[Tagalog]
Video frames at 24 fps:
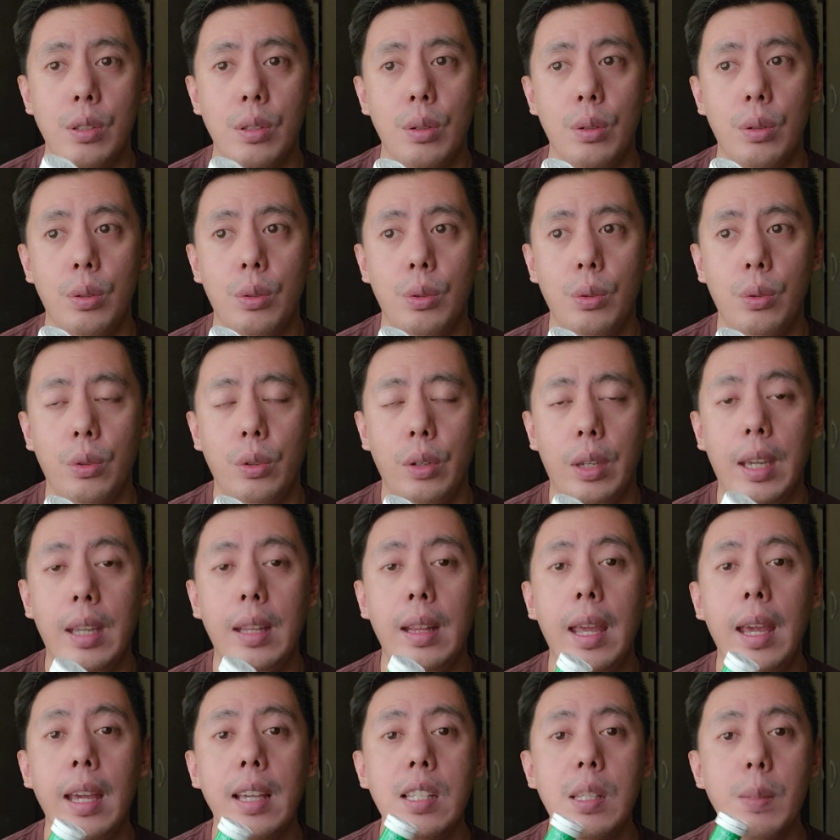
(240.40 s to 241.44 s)
So,
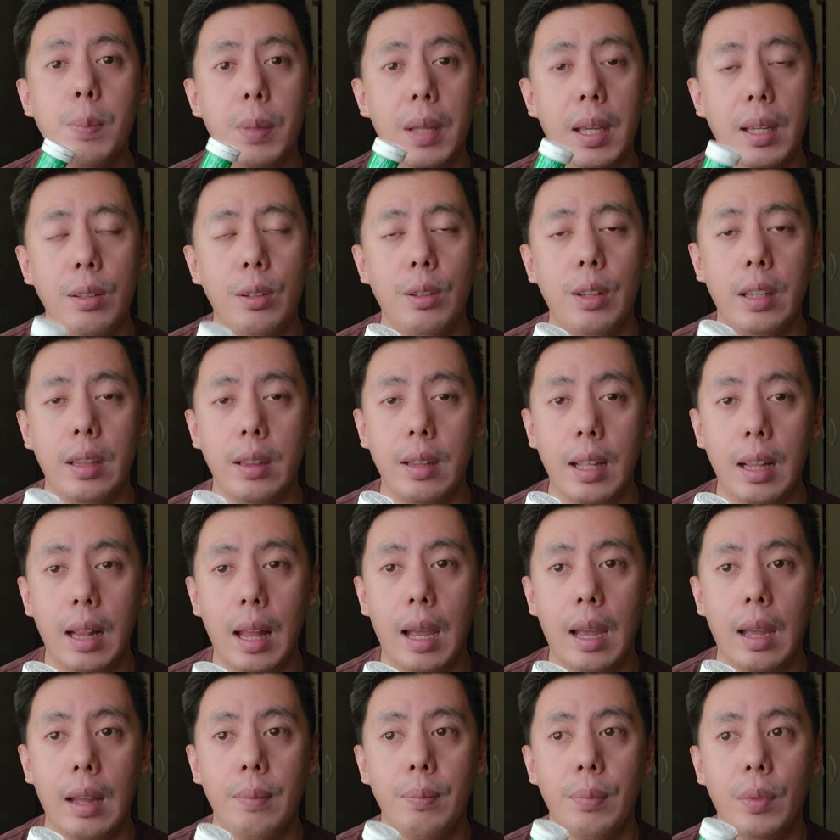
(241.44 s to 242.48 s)
ina-explain ulit
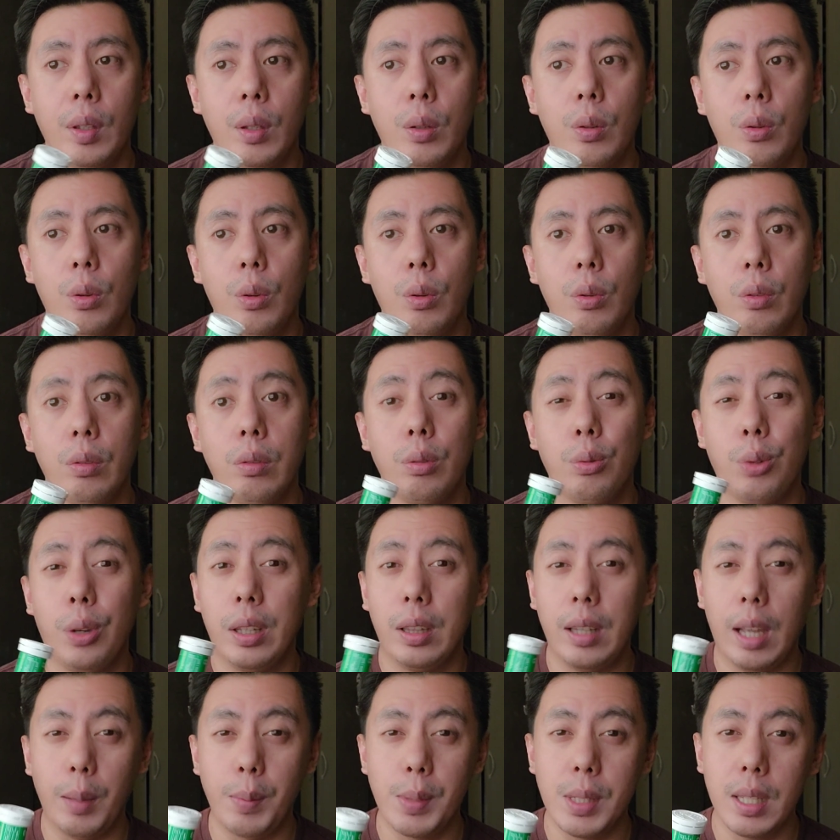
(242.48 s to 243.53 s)
nila kung
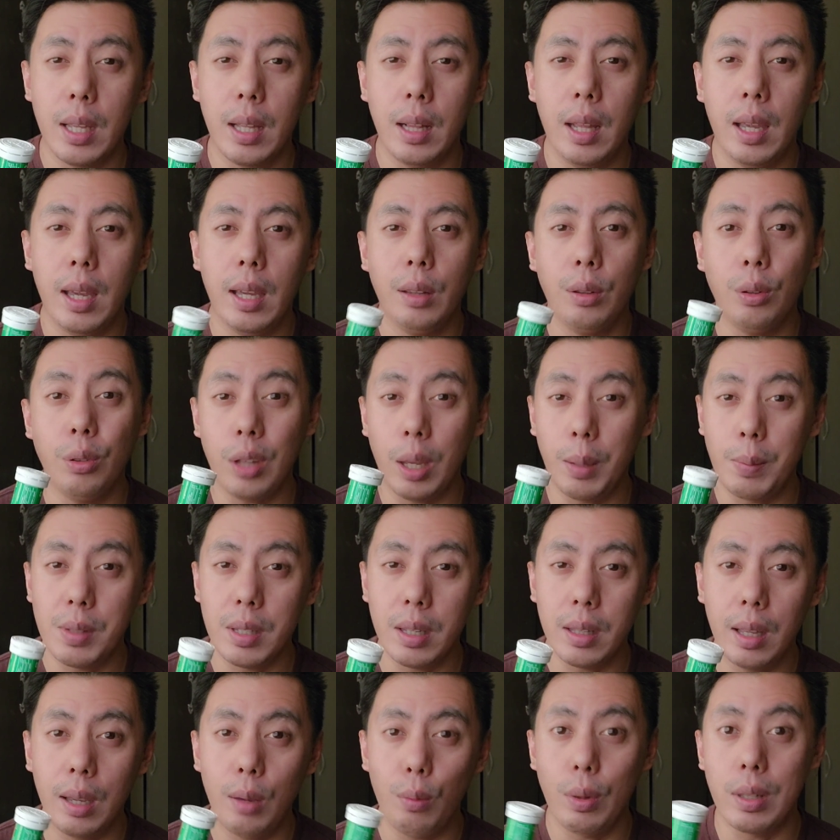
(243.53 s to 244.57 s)
3 times a day, 2 times
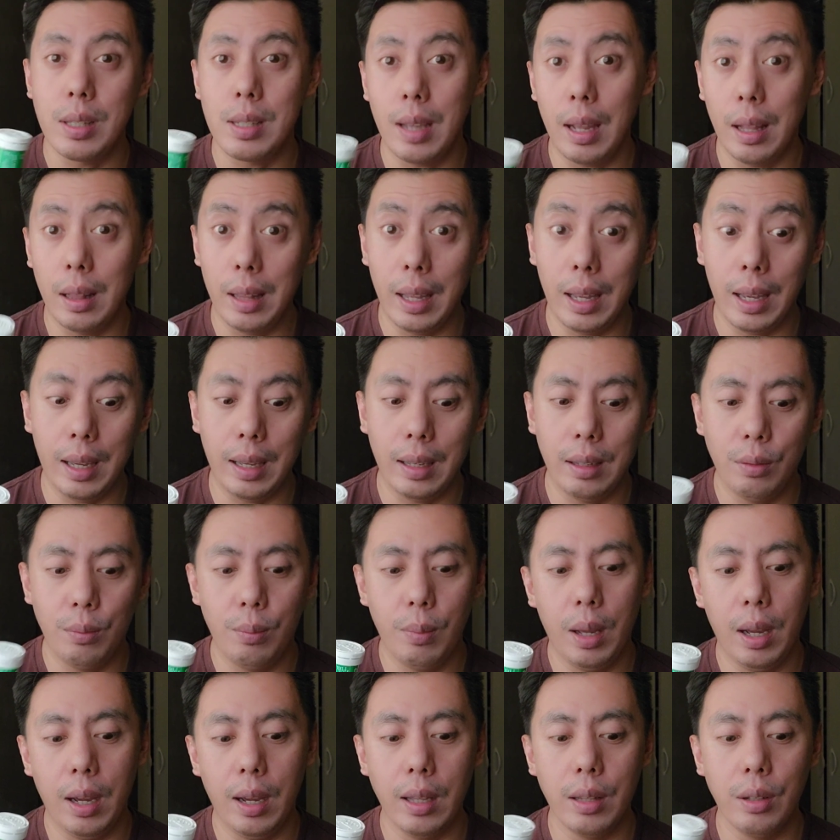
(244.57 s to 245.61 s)
a day, once a day,
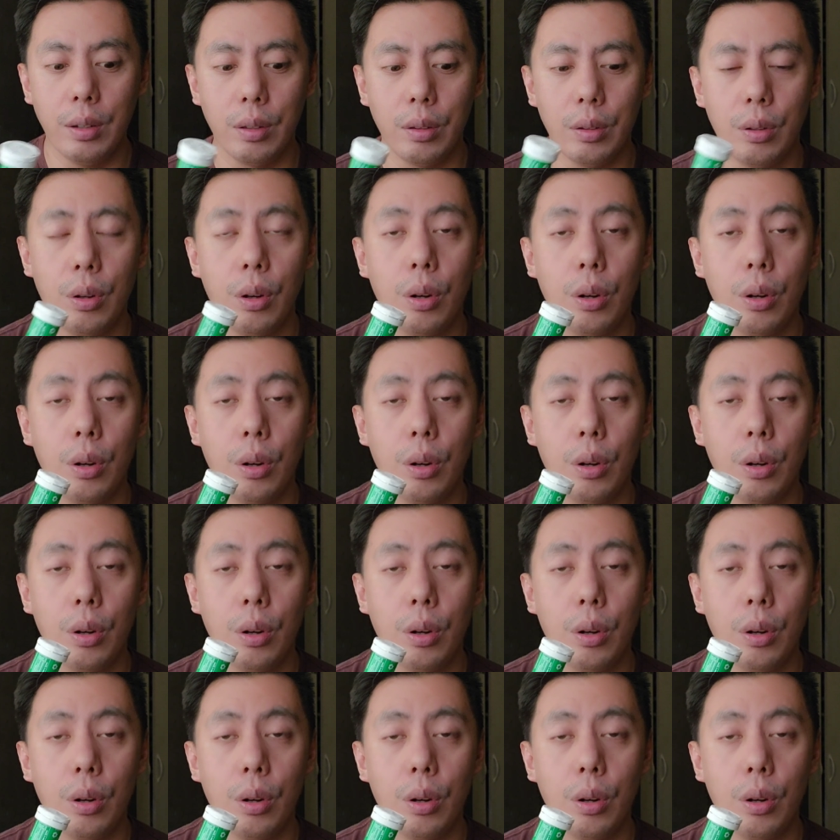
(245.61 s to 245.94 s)
mga ganon.